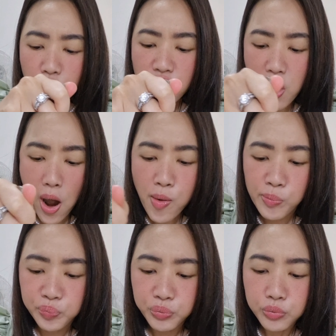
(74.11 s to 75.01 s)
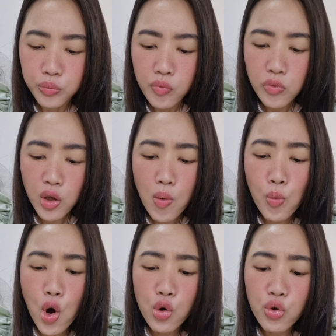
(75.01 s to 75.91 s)
Ini ya,
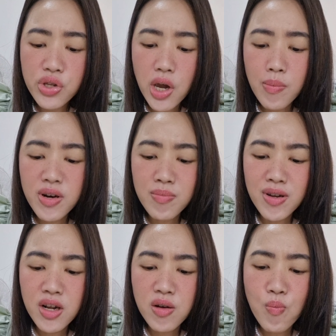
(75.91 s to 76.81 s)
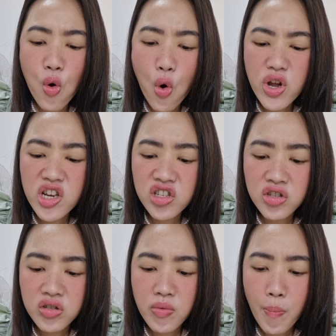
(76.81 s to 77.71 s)
bolunya benar-benar
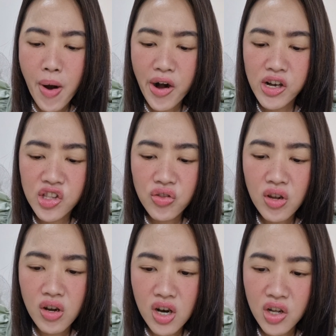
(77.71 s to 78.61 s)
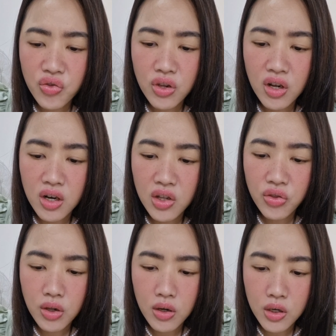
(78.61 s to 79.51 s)
moist banget, nget,
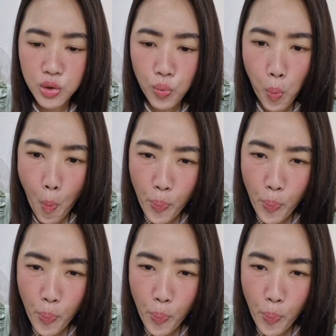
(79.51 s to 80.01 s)
nget, nget.